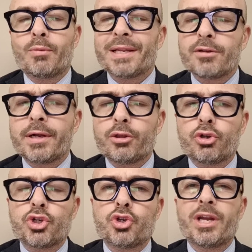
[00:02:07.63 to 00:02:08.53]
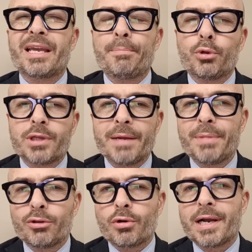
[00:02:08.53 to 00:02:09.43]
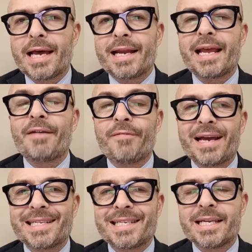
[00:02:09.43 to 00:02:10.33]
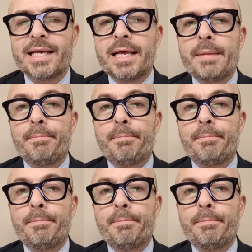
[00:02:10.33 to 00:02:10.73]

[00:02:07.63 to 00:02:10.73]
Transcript: quella zona retrocessione che potrebbe tornare a farsi